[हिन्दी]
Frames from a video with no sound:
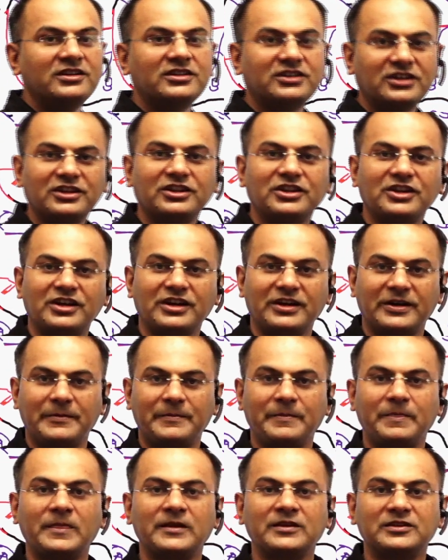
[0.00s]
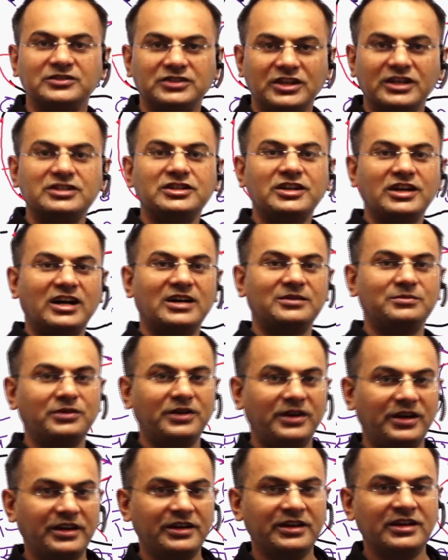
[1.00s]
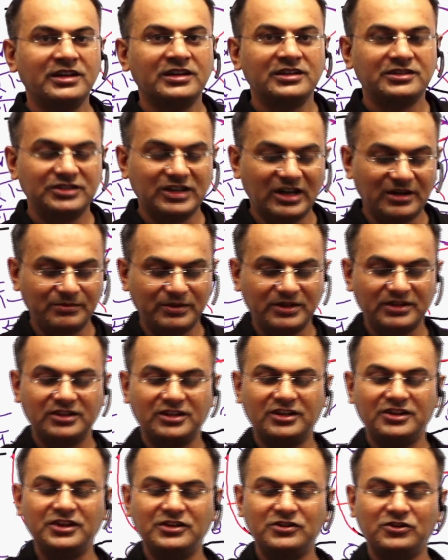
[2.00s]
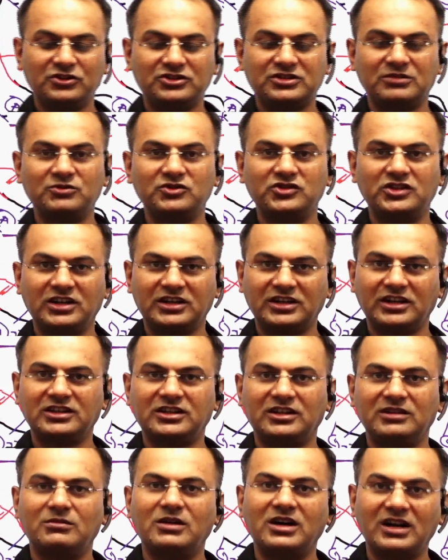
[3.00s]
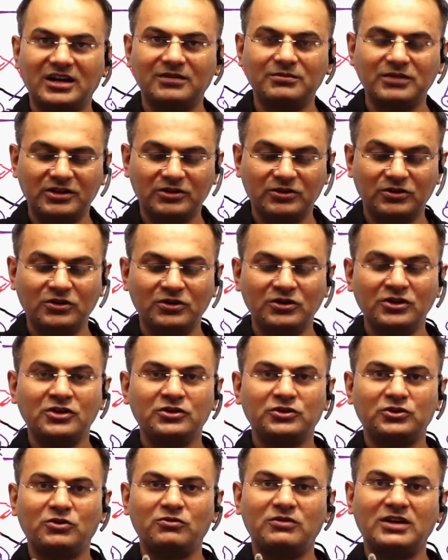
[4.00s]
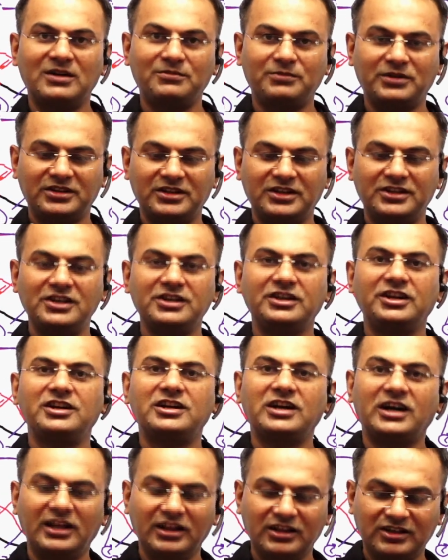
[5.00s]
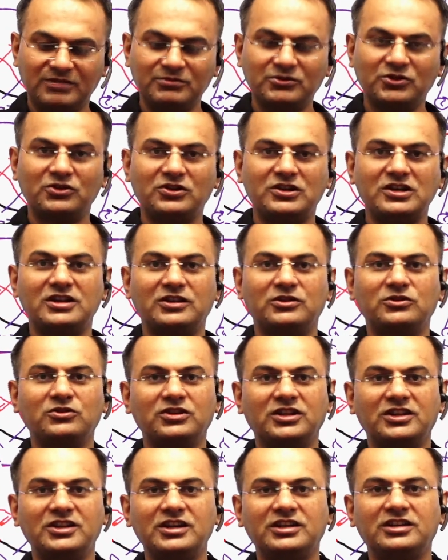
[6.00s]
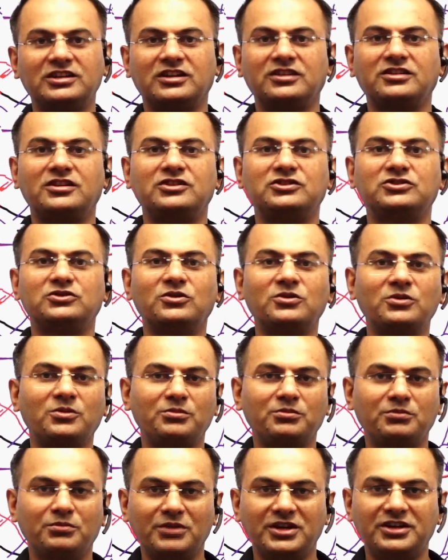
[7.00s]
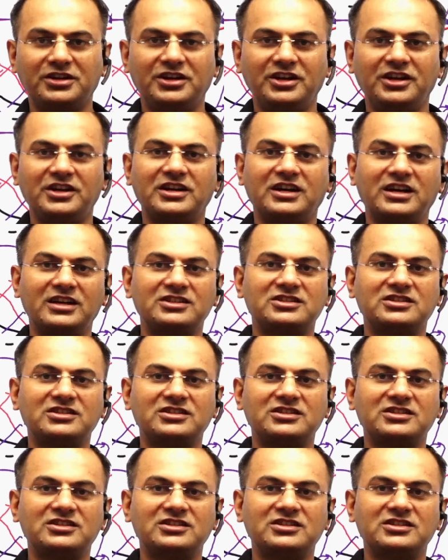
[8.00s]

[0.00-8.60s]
करती है जैसे आपके जहां पर नदी और समुद्र का तल बराबर हो तो वहां पर नदी की ढाल कम होती है तो नदी के अंदर जो मिट्टी या